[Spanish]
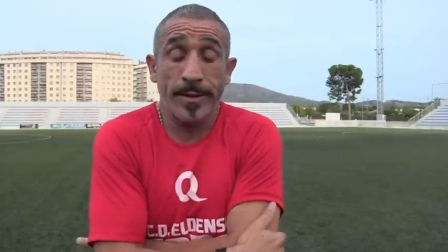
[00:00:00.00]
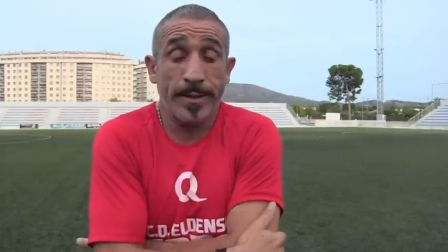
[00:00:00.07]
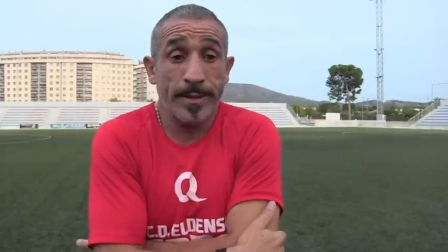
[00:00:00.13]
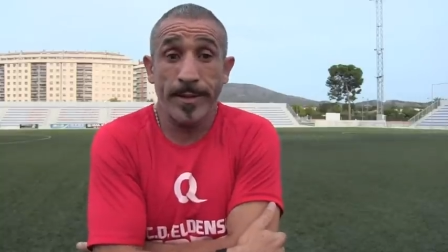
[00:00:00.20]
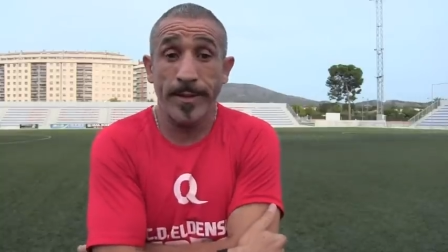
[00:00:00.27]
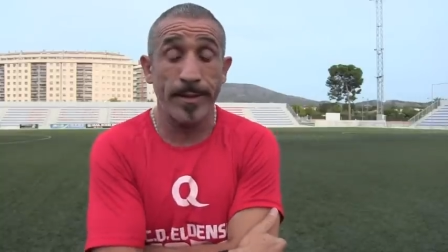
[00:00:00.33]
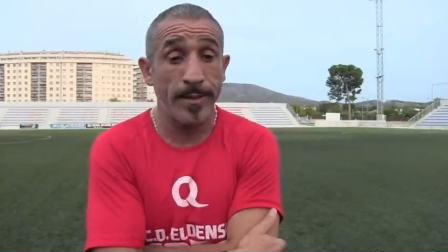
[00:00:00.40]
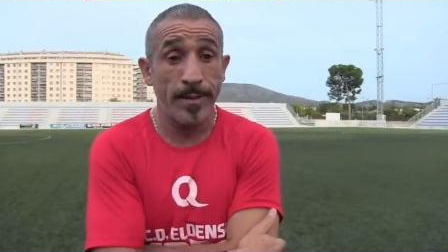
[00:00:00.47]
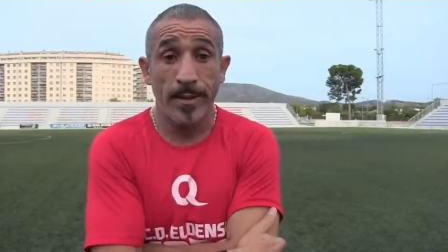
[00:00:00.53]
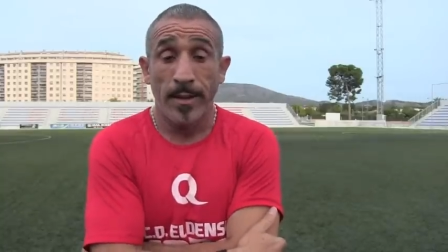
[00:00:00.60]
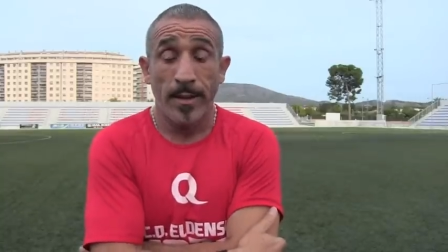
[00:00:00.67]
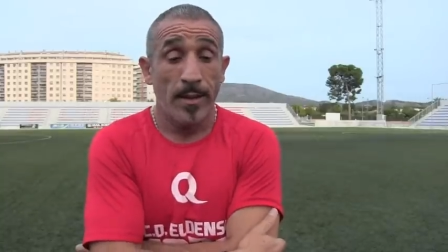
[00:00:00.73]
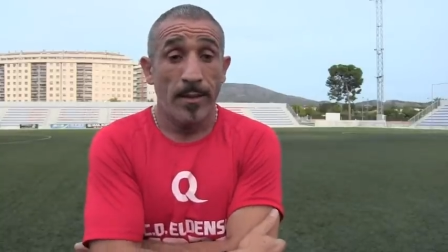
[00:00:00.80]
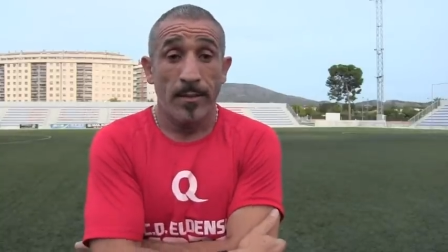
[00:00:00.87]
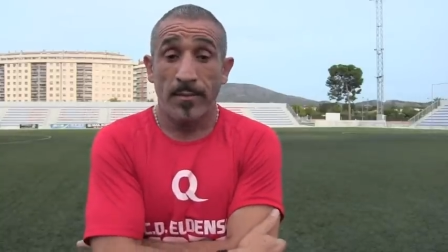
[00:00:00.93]
Eh,
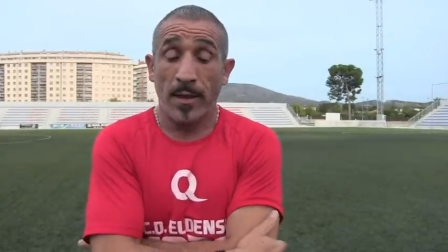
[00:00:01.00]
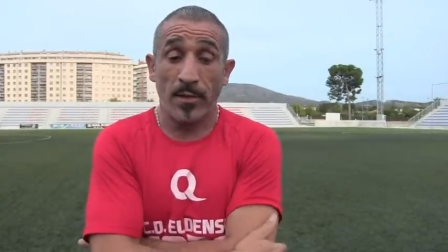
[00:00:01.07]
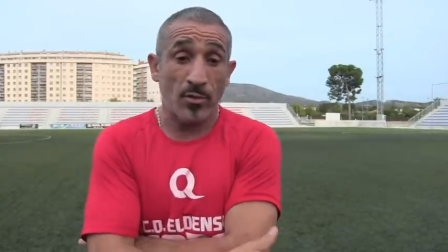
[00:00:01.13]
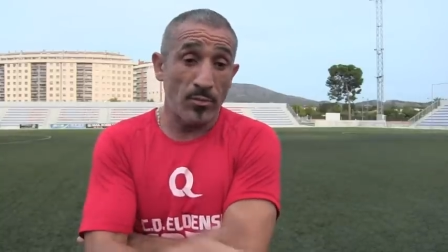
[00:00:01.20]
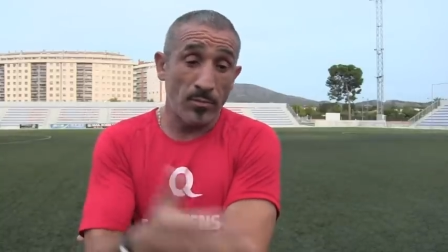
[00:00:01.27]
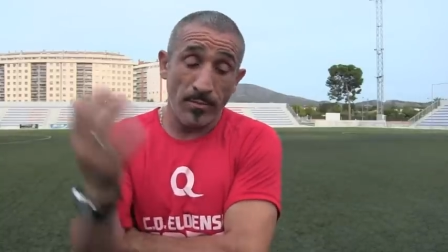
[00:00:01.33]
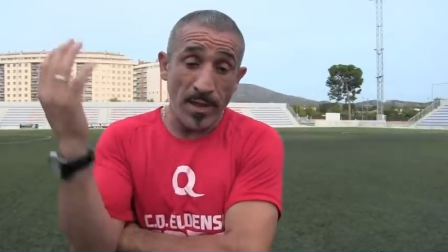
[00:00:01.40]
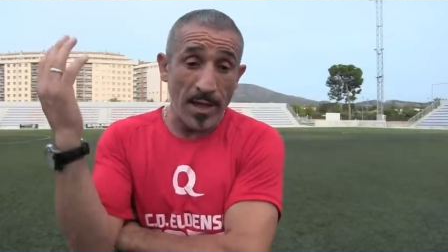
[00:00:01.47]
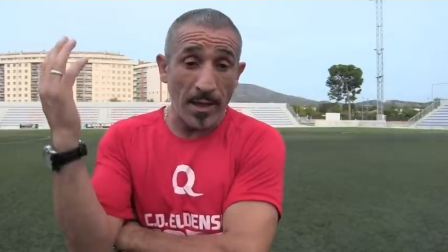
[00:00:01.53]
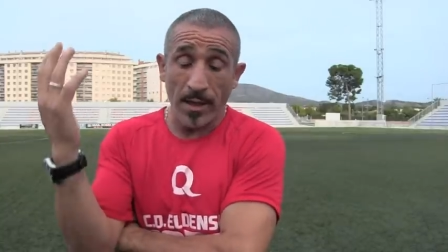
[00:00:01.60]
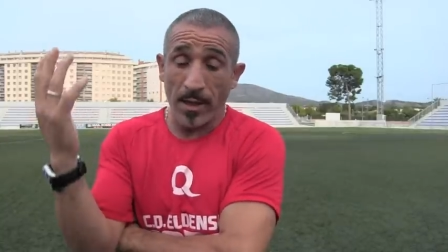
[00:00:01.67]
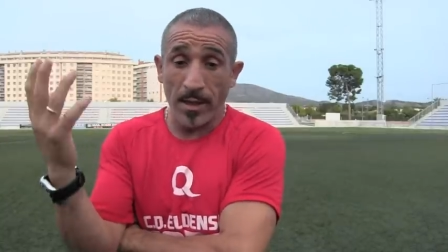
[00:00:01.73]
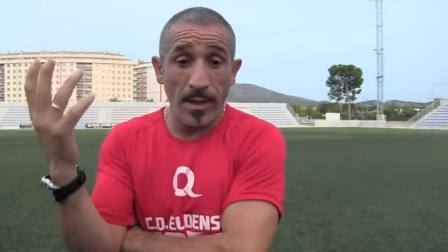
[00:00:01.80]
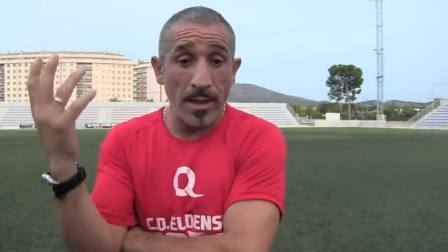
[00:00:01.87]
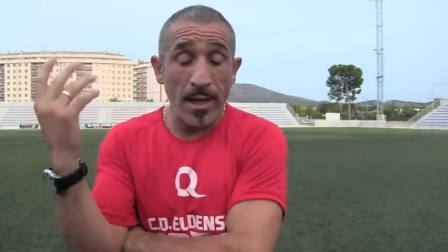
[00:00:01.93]
tras un
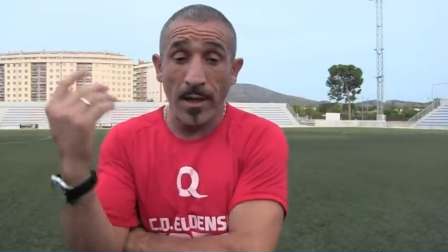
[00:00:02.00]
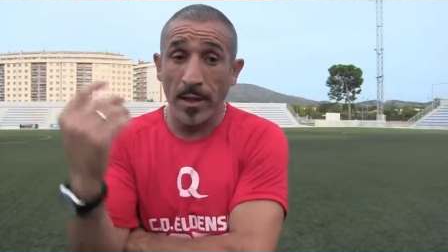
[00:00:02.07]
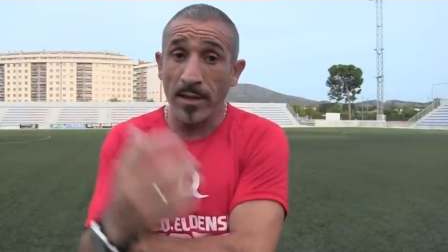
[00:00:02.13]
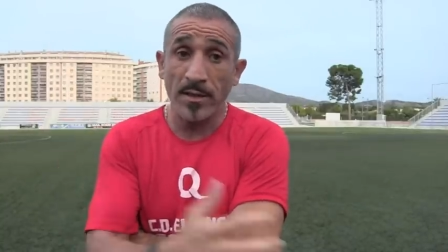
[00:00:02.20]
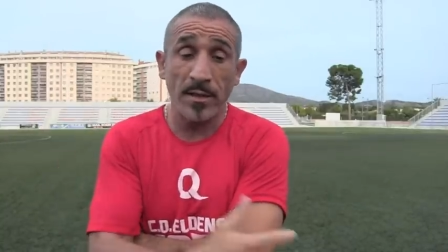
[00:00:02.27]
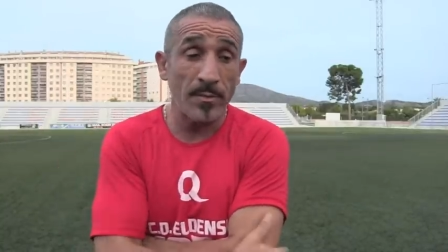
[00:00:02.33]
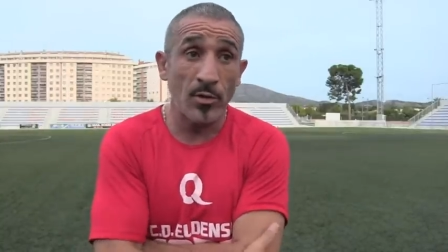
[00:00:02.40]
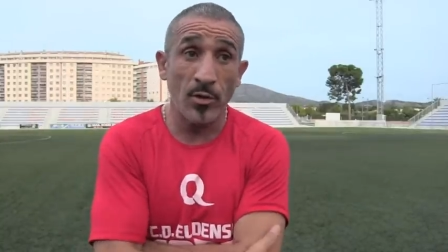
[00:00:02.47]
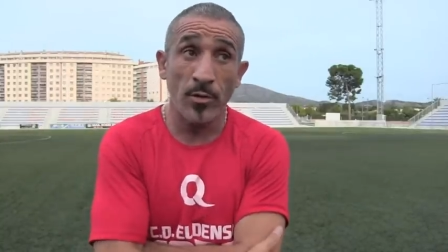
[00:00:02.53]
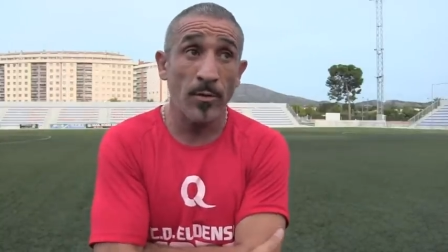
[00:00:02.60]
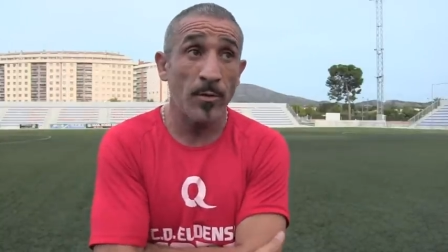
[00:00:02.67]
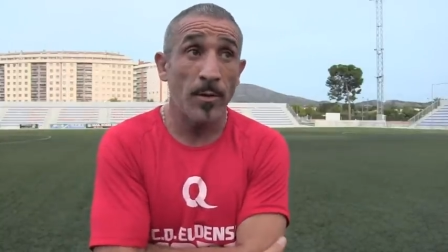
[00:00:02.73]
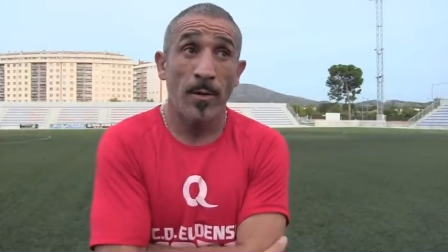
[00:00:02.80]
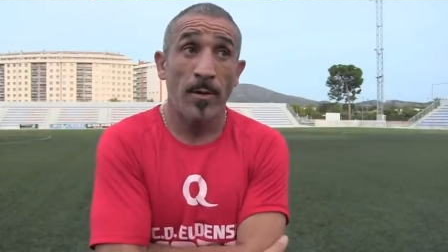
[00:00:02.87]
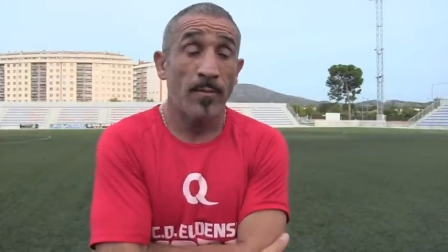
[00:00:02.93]
viaje
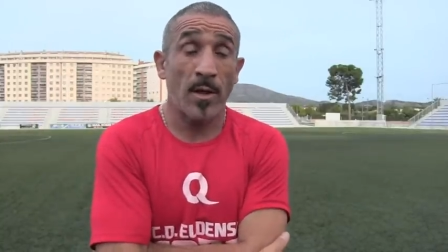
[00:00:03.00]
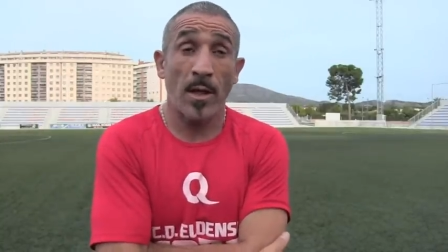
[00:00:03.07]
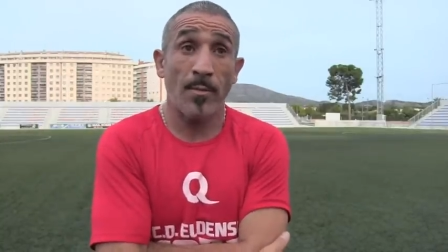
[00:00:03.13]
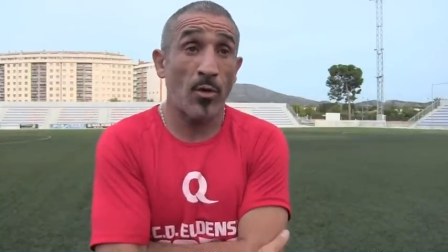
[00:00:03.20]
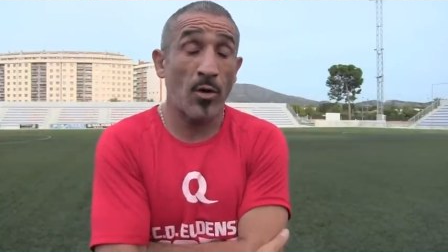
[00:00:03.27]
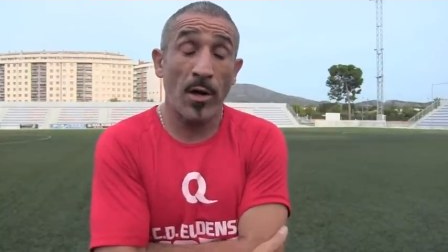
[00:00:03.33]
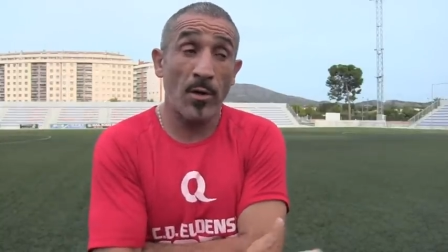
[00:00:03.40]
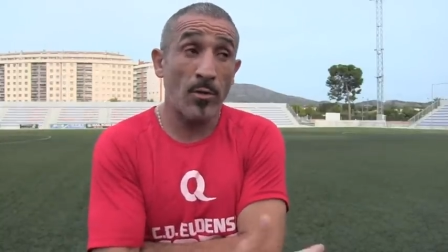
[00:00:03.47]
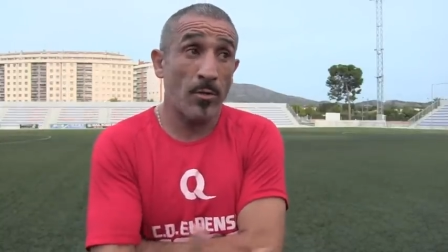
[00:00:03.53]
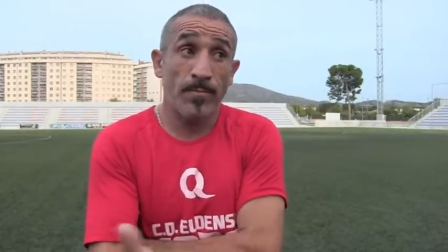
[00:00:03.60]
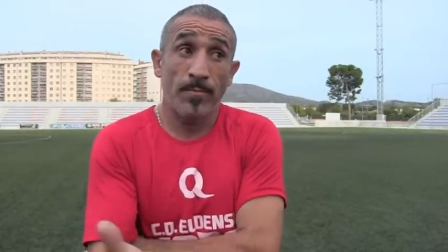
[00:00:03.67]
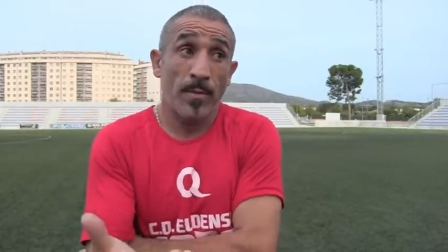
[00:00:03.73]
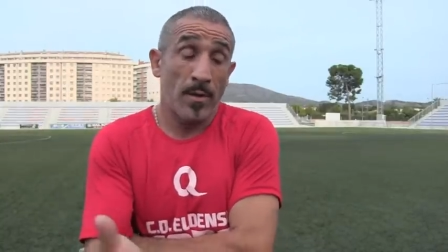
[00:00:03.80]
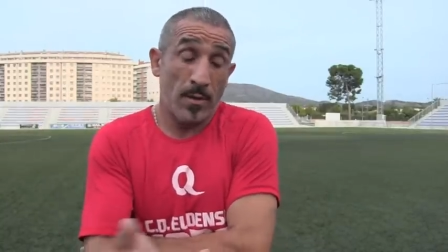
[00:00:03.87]
larguísimo, tenemos claro,